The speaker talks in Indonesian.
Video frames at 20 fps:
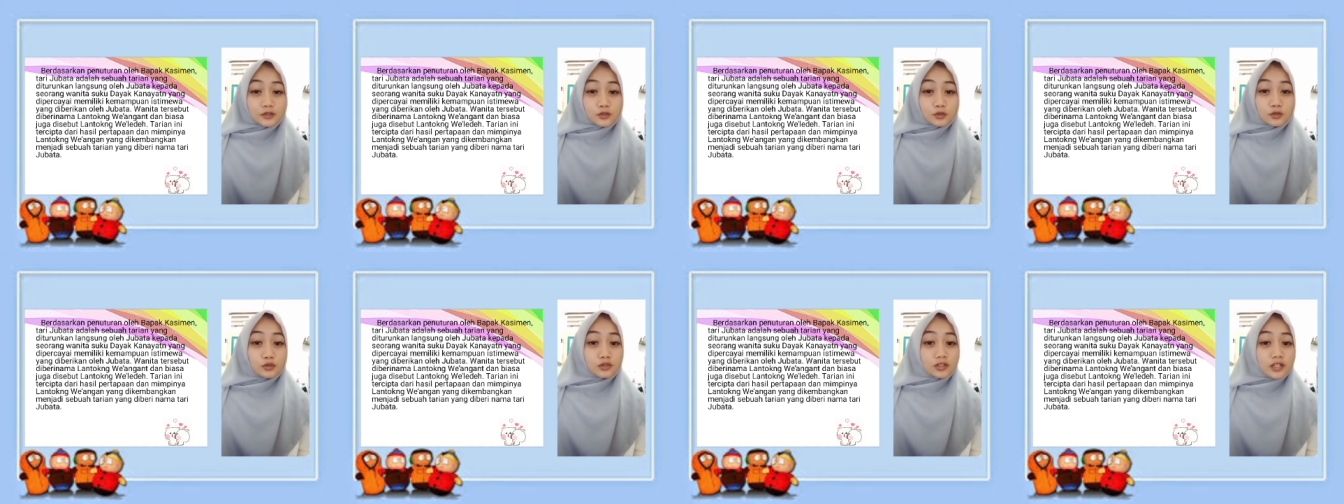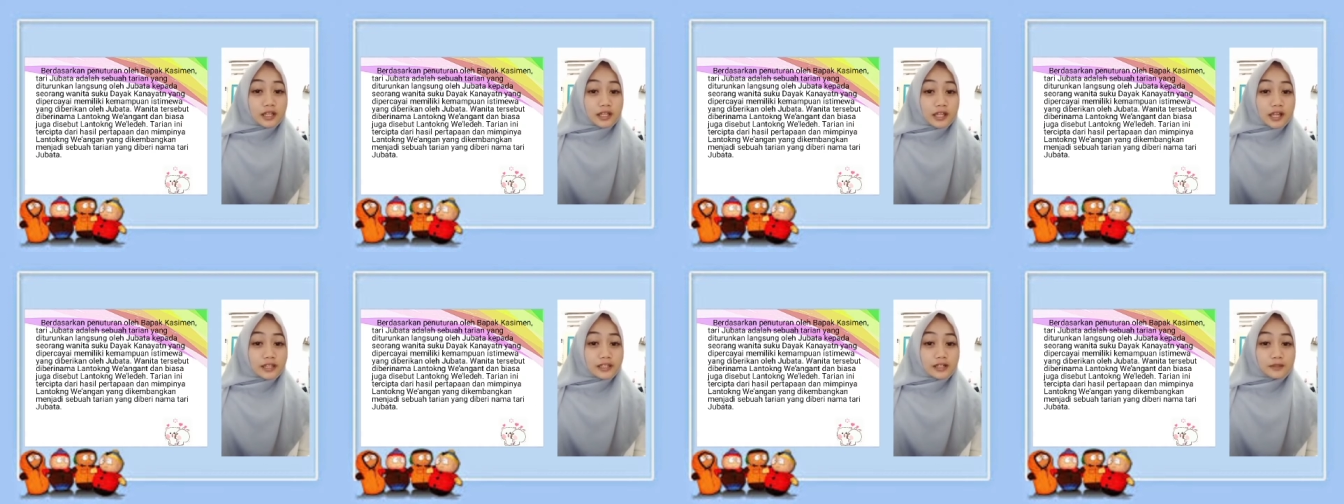suku
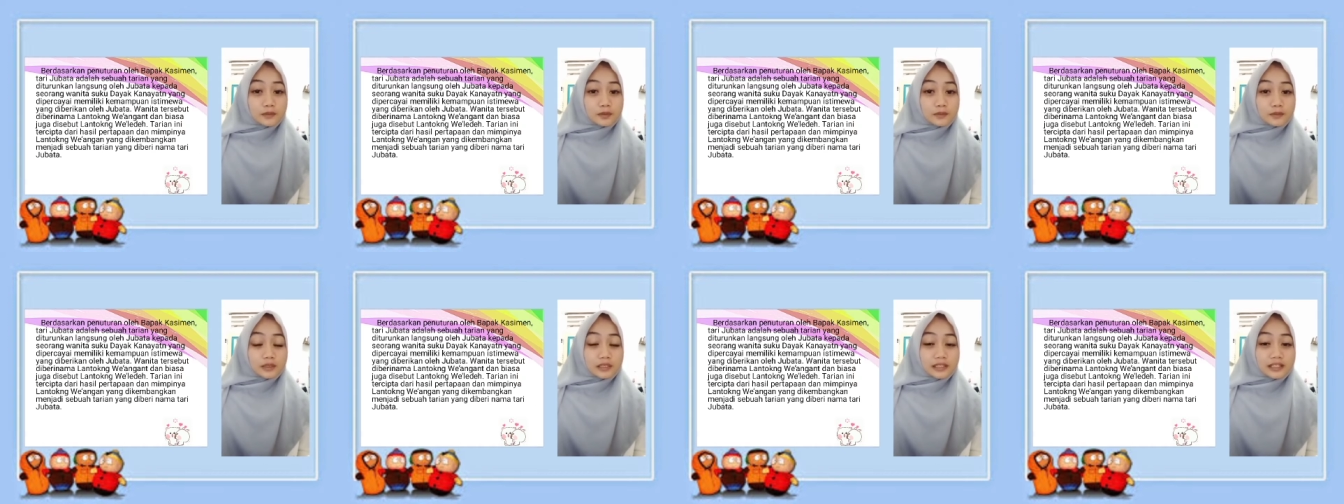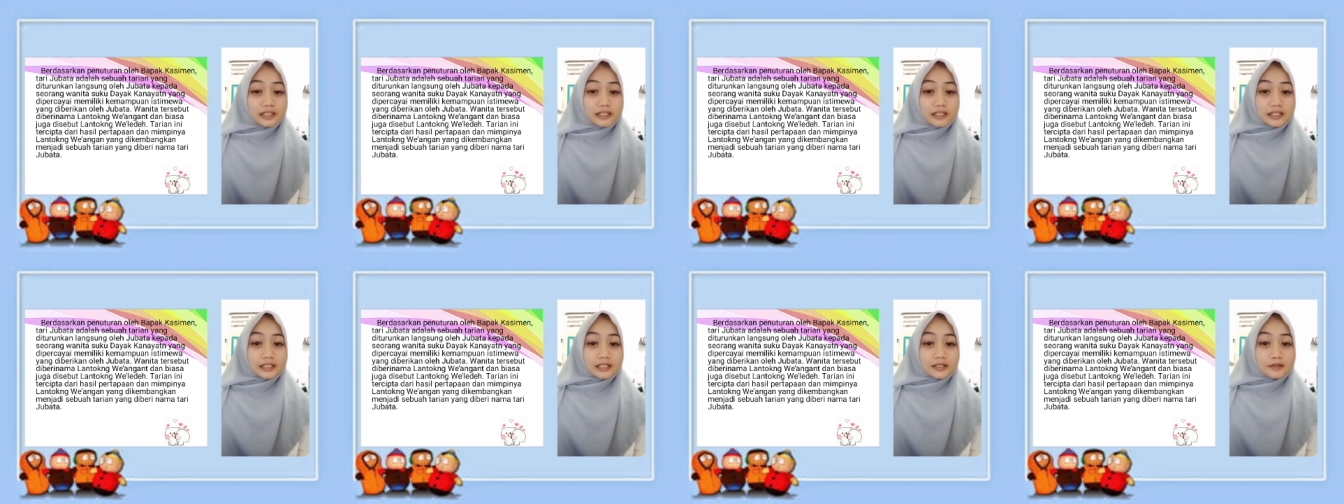Dayak yang
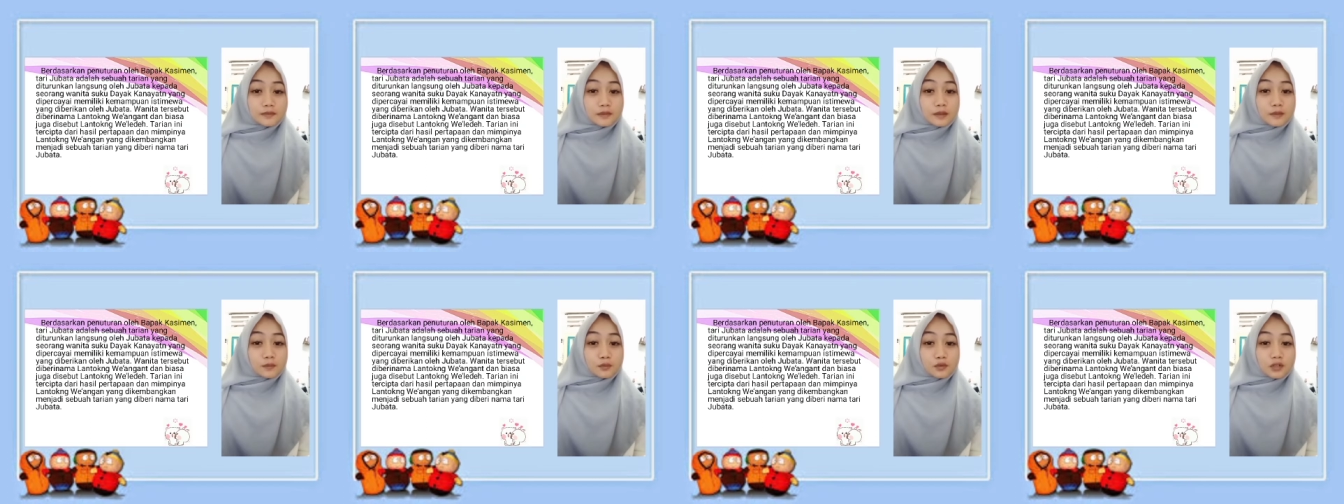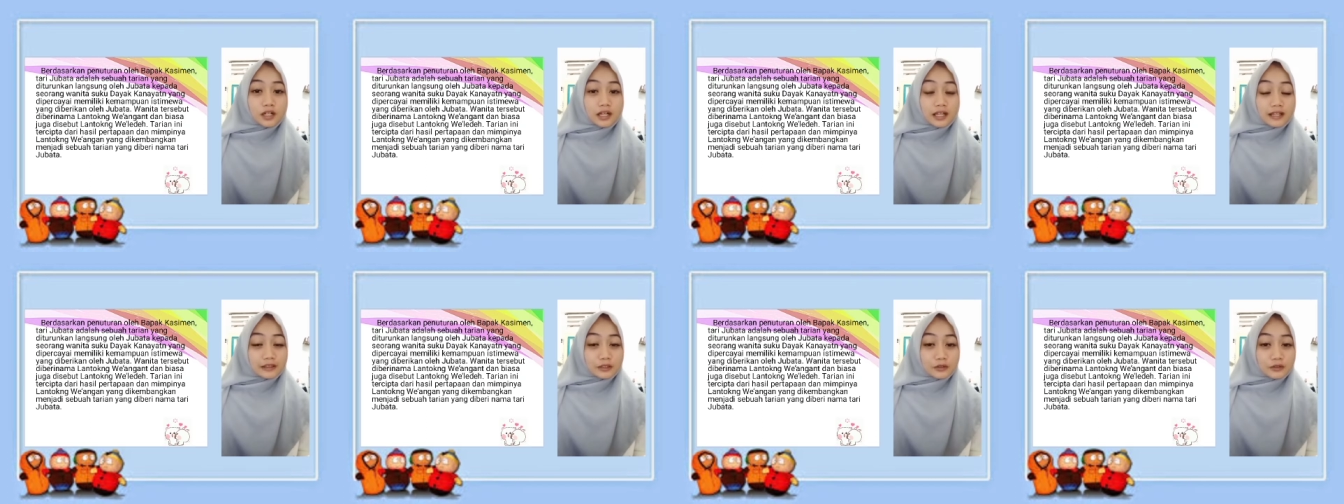memiliki
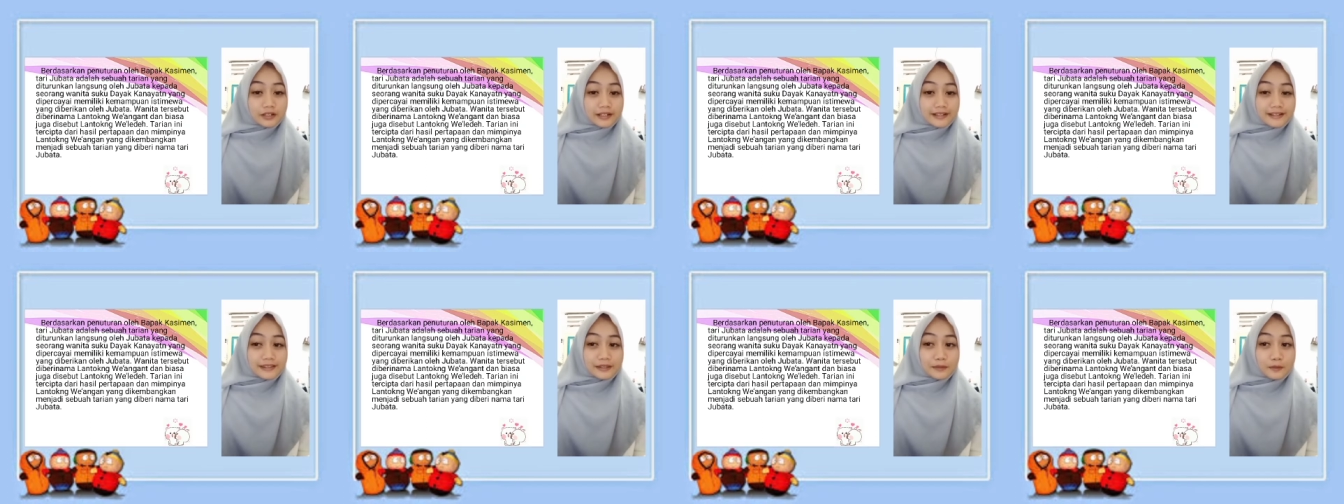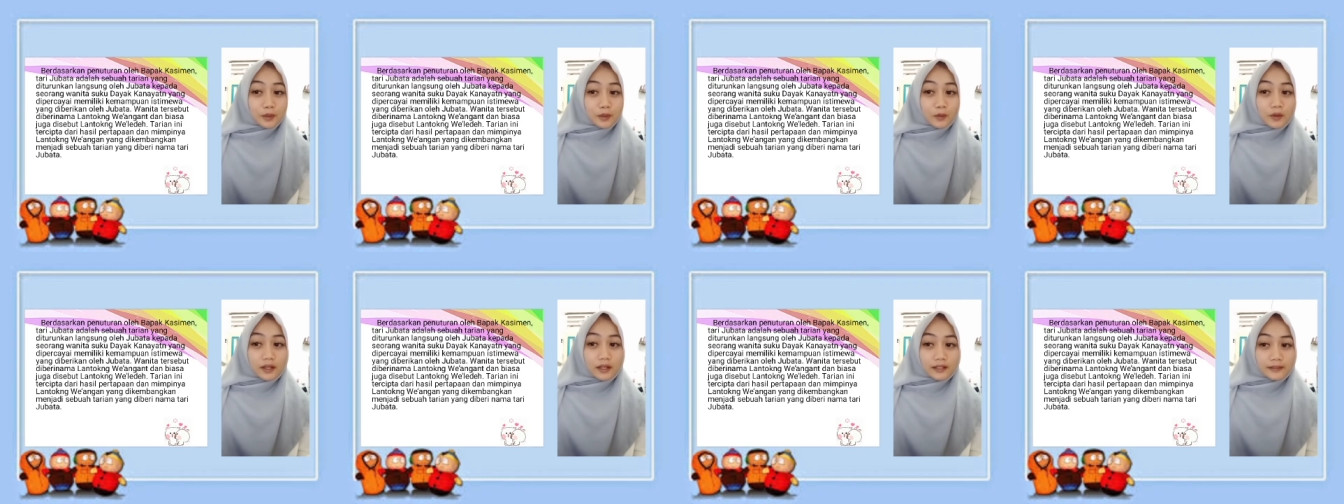kemampuan atau
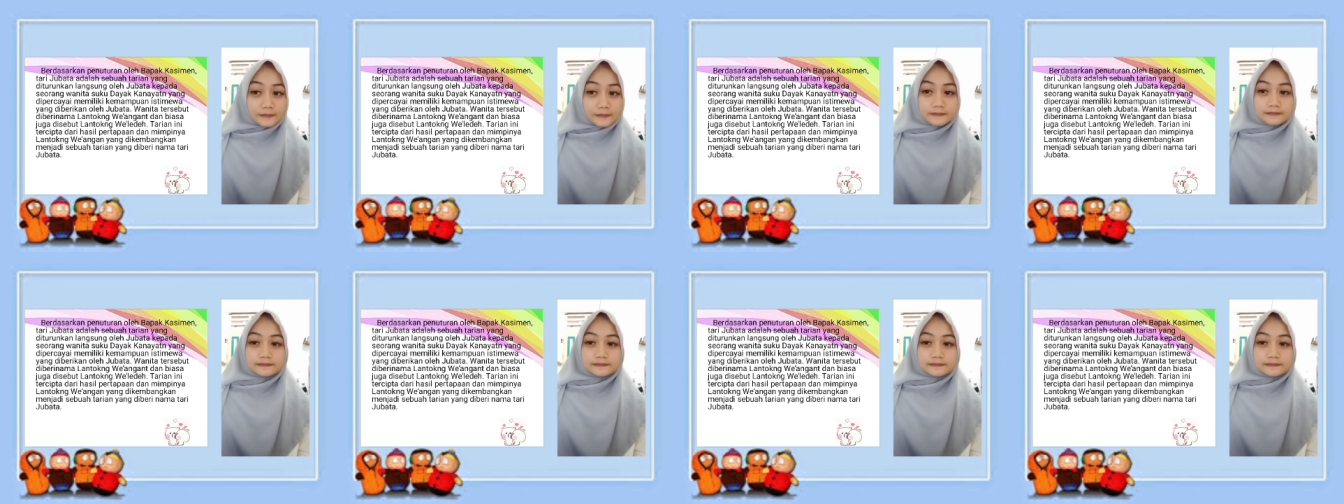keistimewaan.